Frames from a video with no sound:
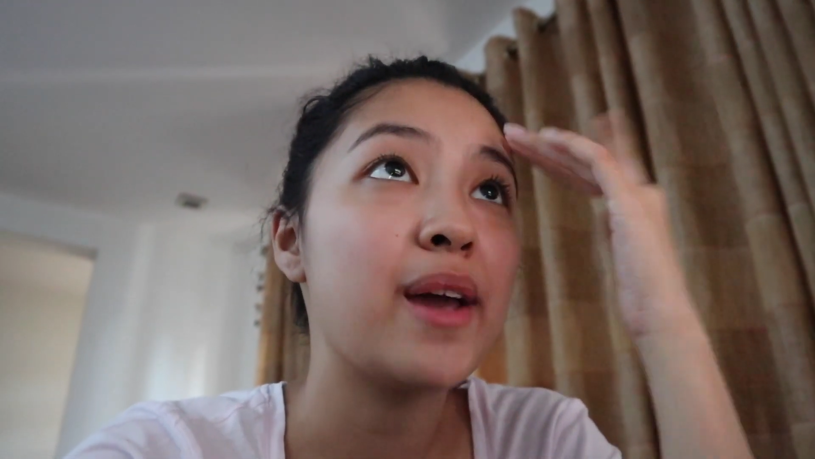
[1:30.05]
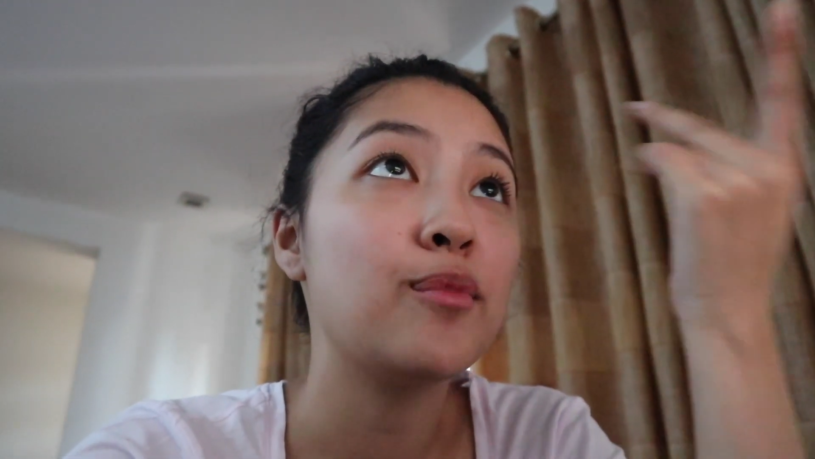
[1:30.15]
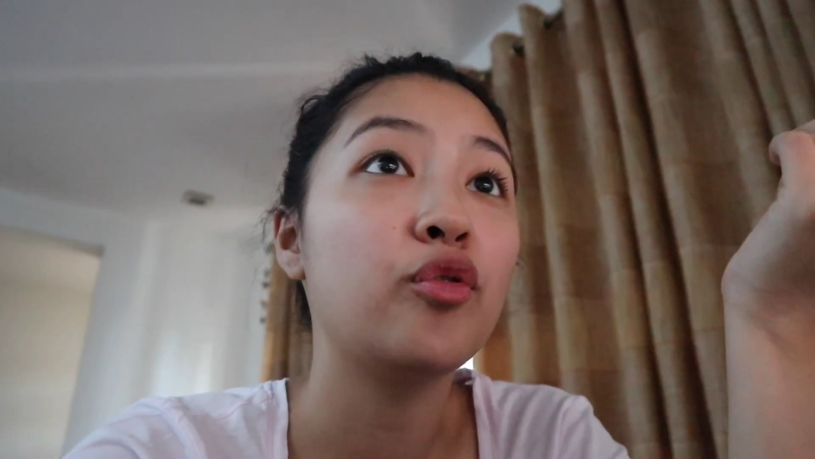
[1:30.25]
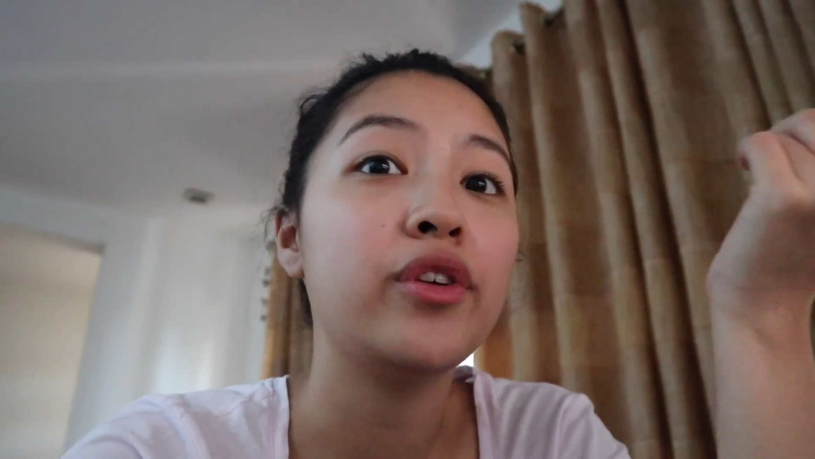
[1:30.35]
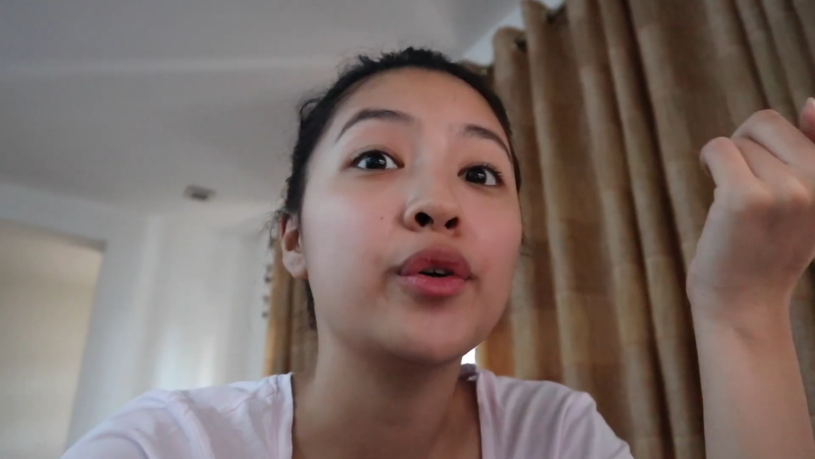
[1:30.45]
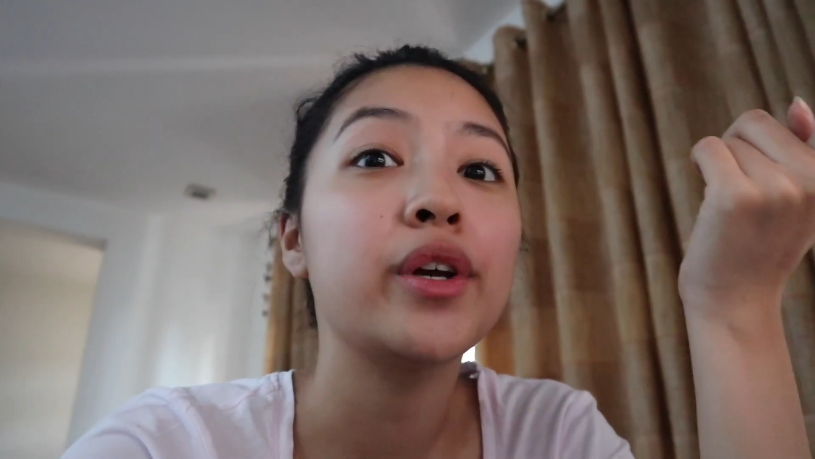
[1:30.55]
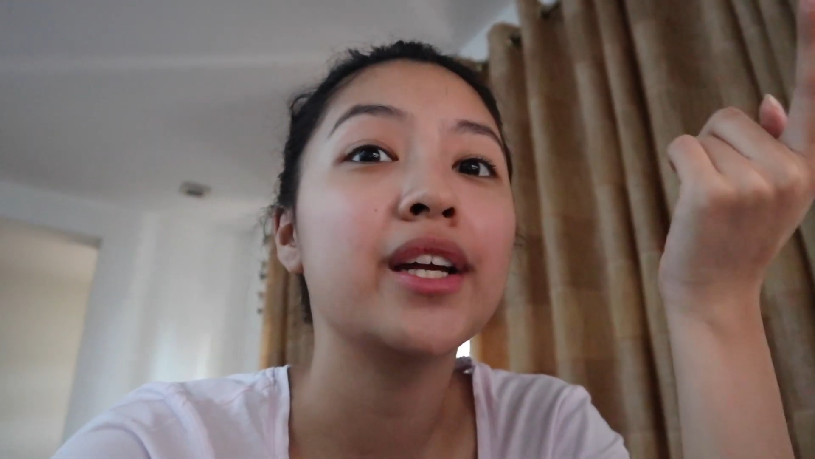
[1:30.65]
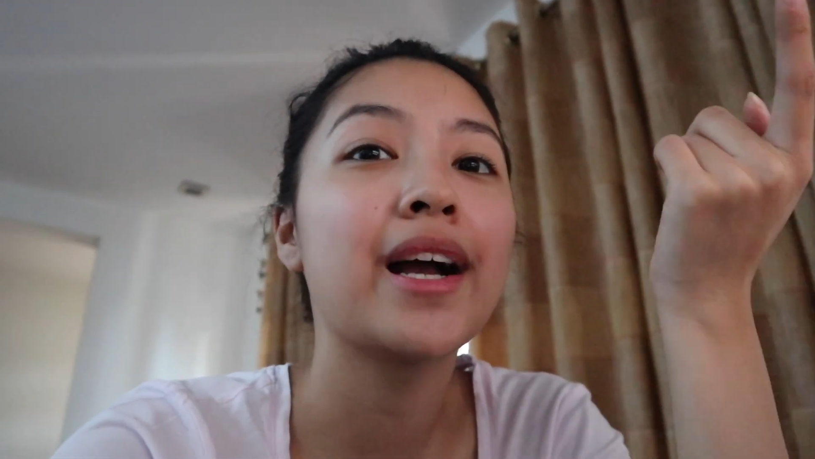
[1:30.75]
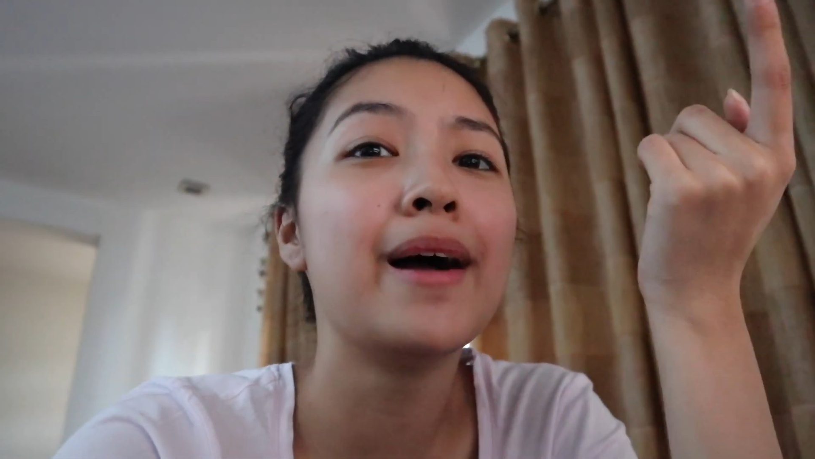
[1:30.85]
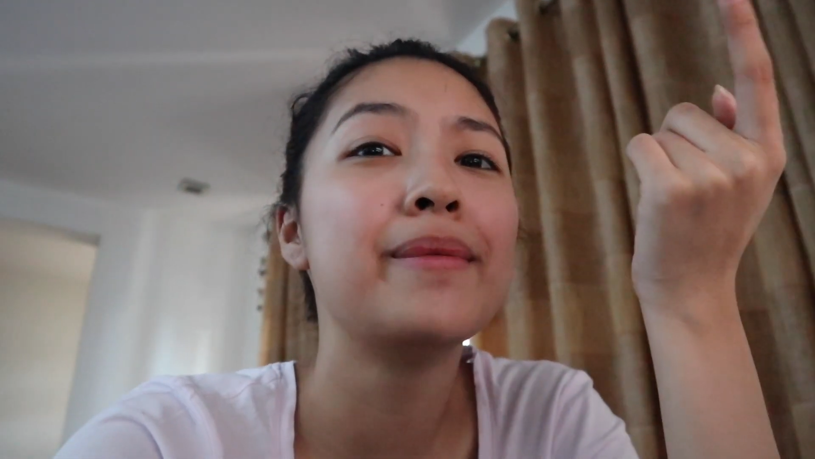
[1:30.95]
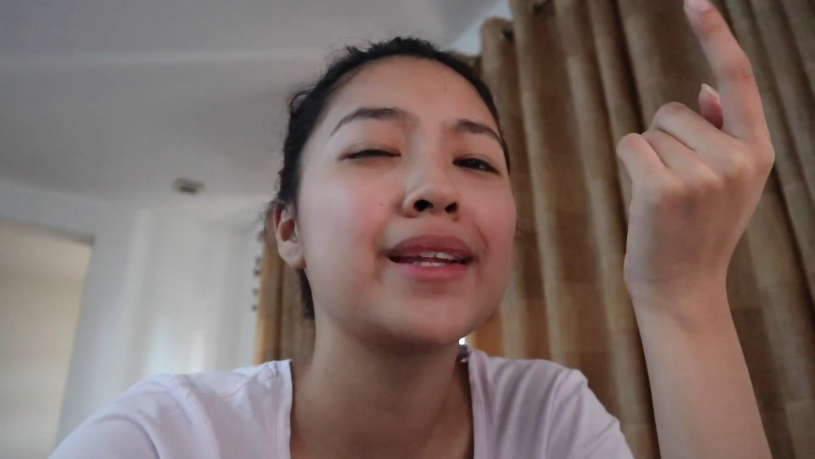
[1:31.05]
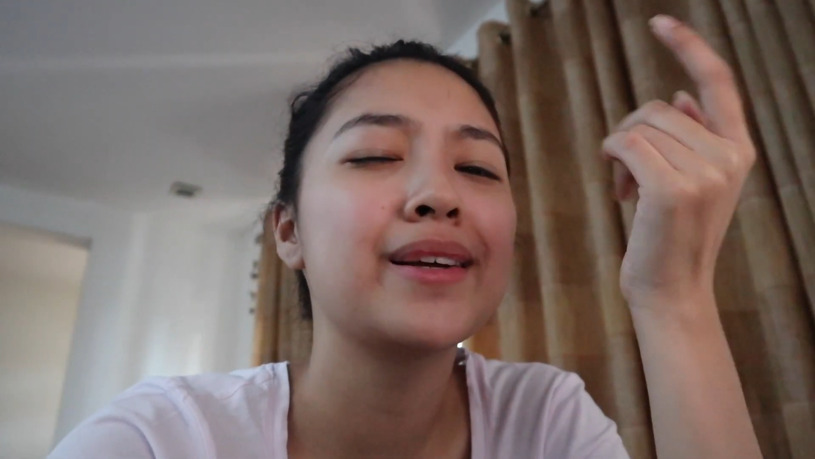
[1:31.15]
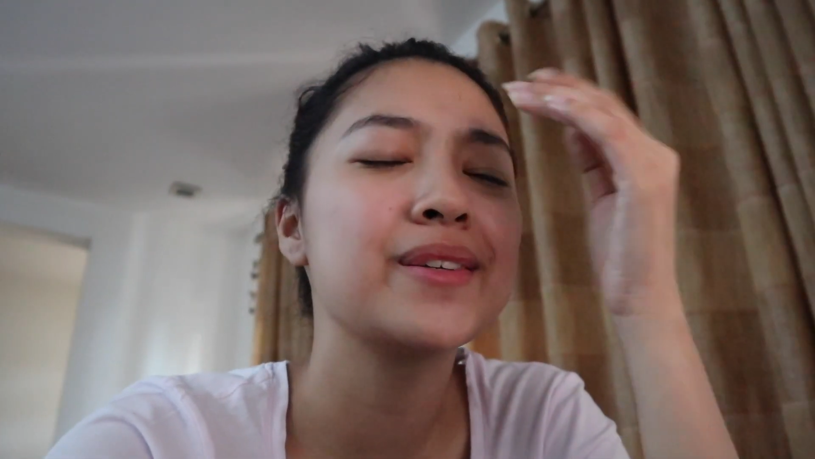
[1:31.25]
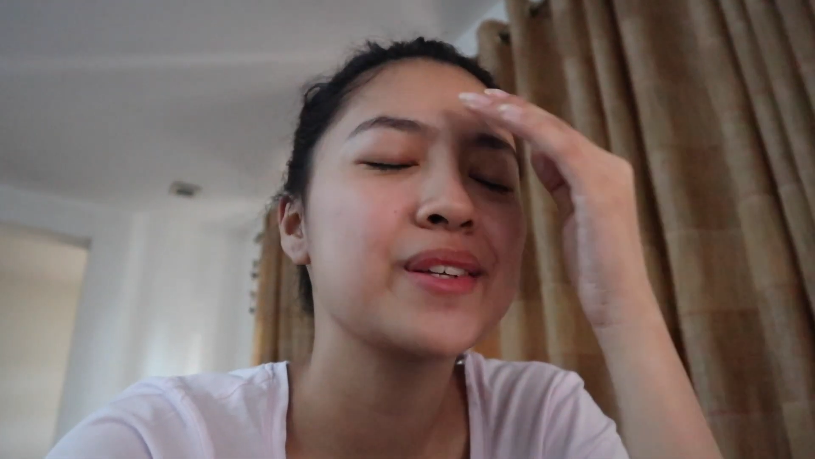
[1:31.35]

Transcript: iMovie yung ginagamit ko.